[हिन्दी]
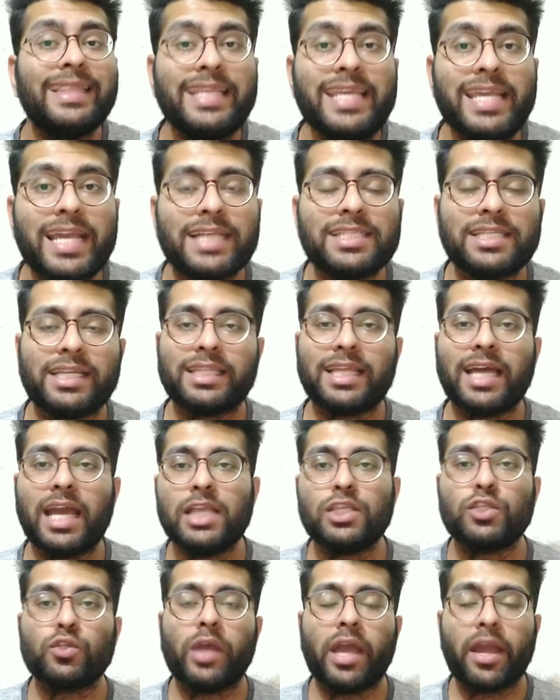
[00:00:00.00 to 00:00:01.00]
दिया जाता
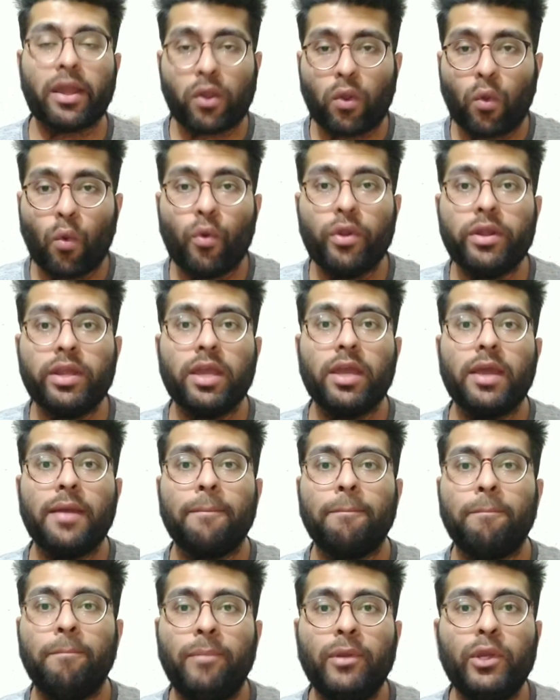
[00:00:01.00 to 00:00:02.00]
है जो है कोड
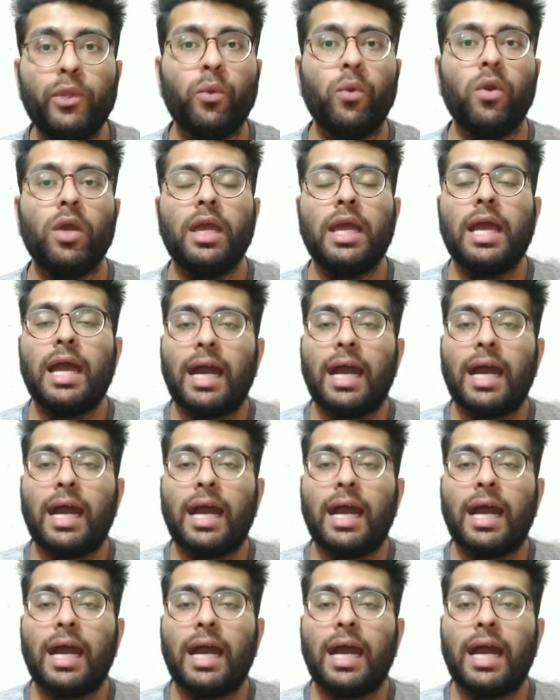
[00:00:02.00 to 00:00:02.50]
ब्लू